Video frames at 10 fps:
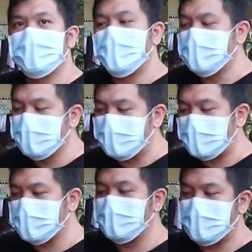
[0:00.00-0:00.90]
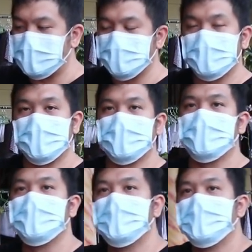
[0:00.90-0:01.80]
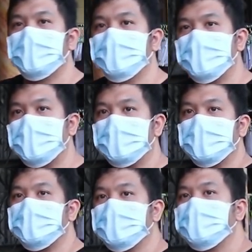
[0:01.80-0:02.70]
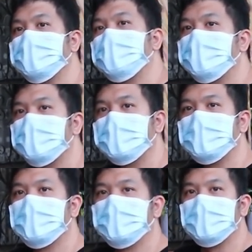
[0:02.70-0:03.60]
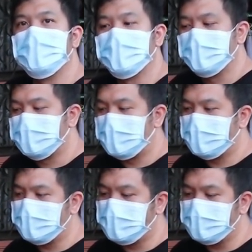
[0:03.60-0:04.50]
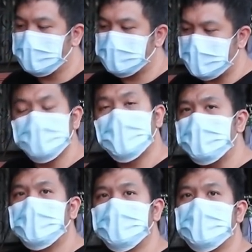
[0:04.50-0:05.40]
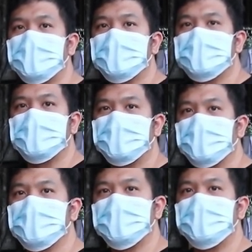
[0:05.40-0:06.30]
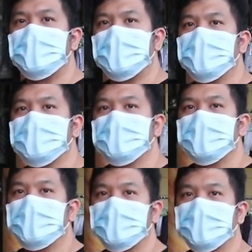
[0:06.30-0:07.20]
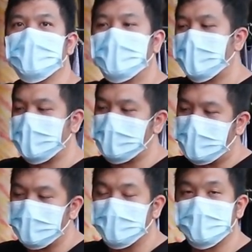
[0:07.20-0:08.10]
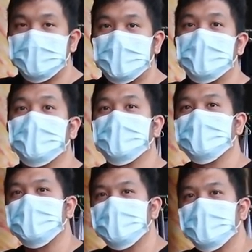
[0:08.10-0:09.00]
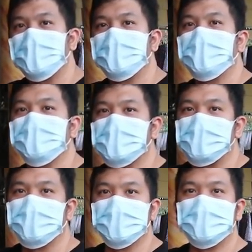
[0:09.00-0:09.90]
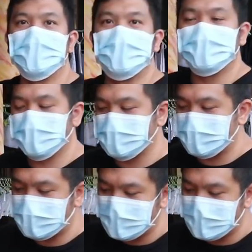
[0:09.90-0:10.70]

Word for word: pwede mo pa rin gamitin sa modelo na to. Dahil, Dahil same spec. Same, same lang sila eh. Kasi 4G9, kumbaga yung iba nga 4G9X. Kaya nila sinasabi 4G9X kasi